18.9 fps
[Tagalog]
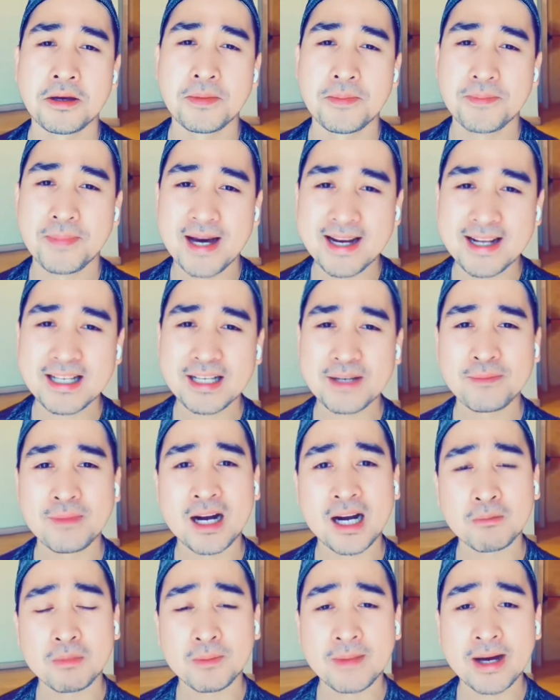Para sa
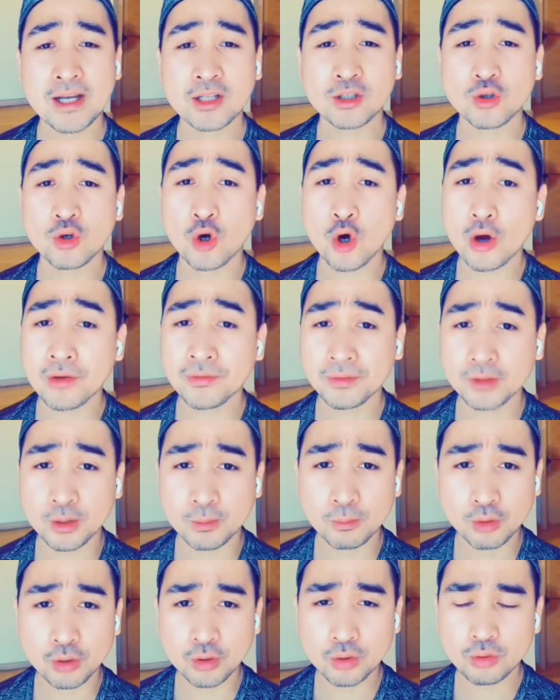mga kababayan kong
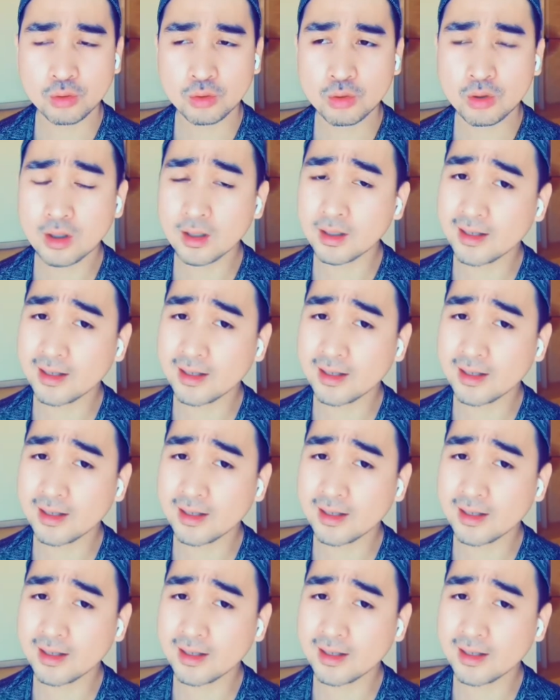OFW,